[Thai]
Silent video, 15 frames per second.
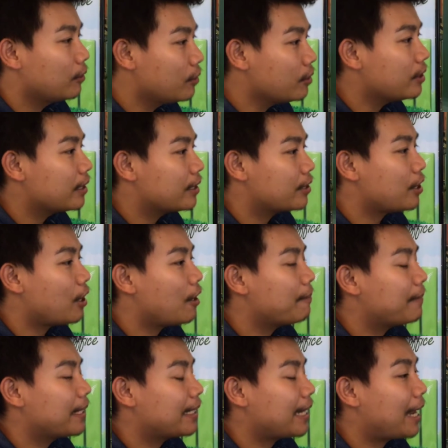รู้สึกชอบ
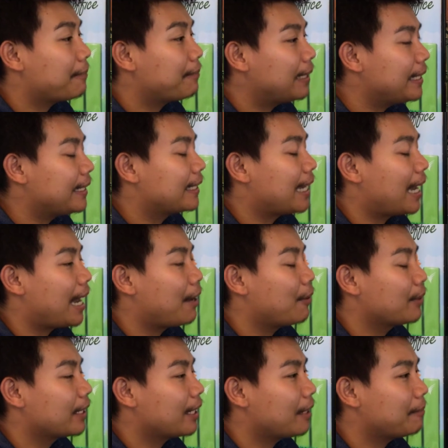ในการผลิตข่าว
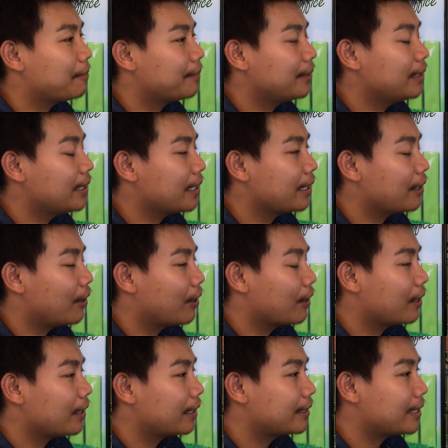นะครับ เรื่องของ
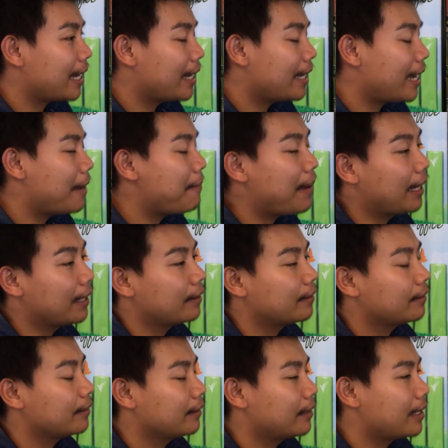ใช้ iPad
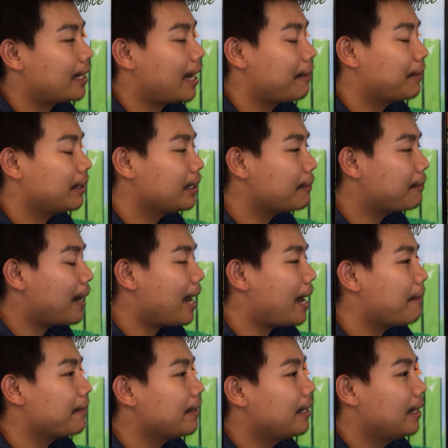ในการบันทึกภา
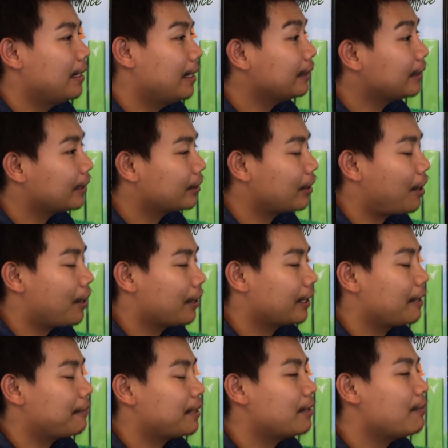พและตัดต่อ
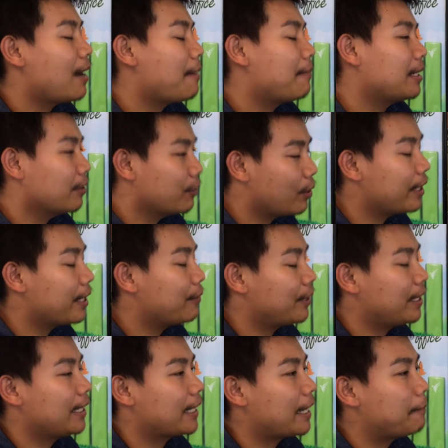ครับคิดว่ามันรวดเร็ว
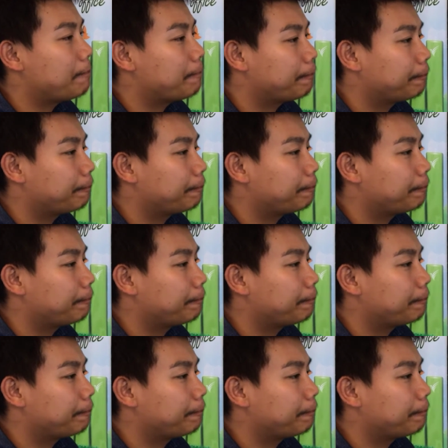ดีครับ